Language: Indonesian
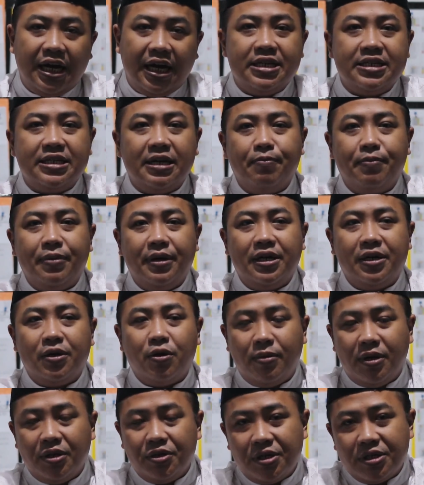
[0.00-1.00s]
Jangan
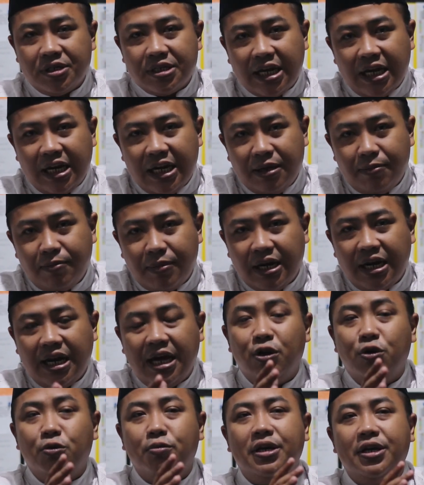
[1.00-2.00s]
sampai Ramadan sekali lagi
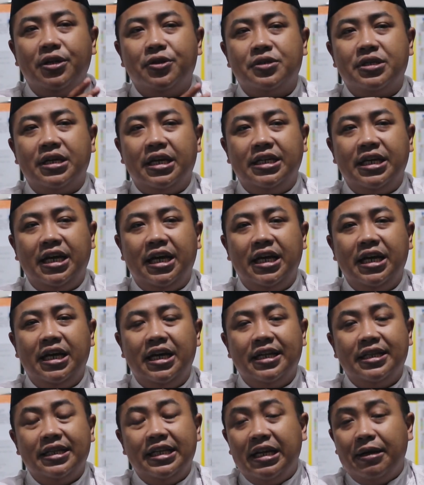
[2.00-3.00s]
berlalu begitu
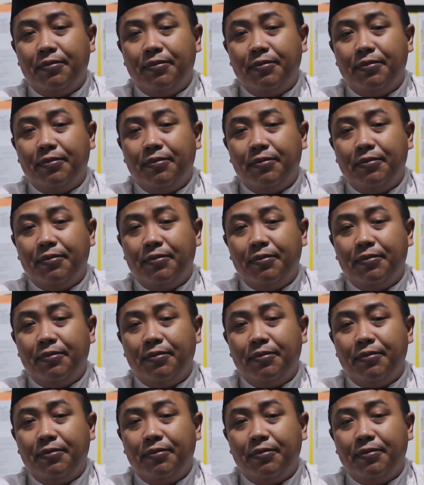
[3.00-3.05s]
saja,